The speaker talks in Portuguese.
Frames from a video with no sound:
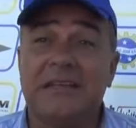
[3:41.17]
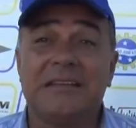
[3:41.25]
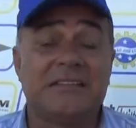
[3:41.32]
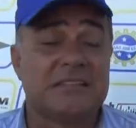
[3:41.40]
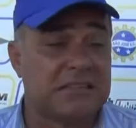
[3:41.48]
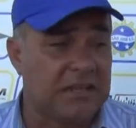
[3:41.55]

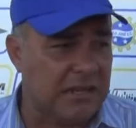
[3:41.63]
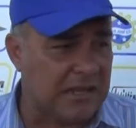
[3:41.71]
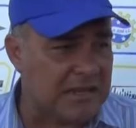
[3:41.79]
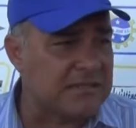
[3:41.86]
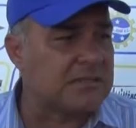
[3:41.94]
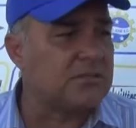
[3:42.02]
Eles têm
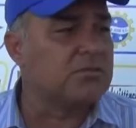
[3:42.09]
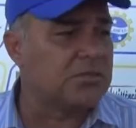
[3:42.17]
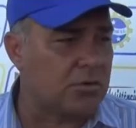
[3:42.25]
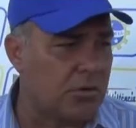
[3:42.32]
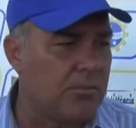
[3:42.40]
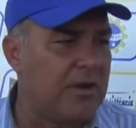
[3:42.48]
razão
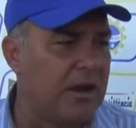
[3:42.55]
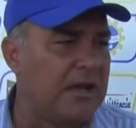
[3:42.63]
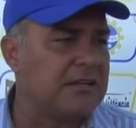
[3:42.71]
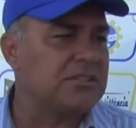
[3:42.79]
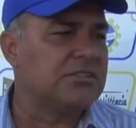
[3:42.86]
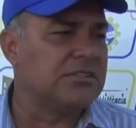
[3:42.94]
de
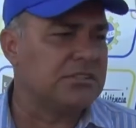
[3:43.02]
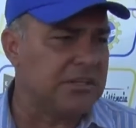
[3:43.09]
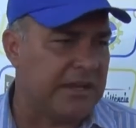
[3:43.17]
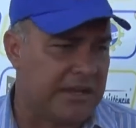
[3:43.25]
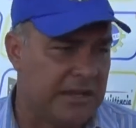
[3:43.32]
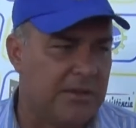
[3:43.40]
cobrar, de,
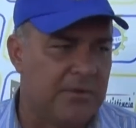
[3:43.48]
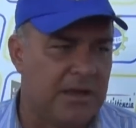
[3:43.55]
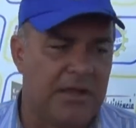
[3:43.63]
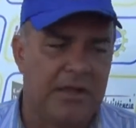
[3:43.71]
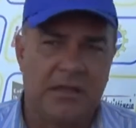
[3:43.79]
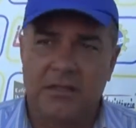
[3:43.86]
de
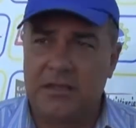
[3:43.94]
reclamar.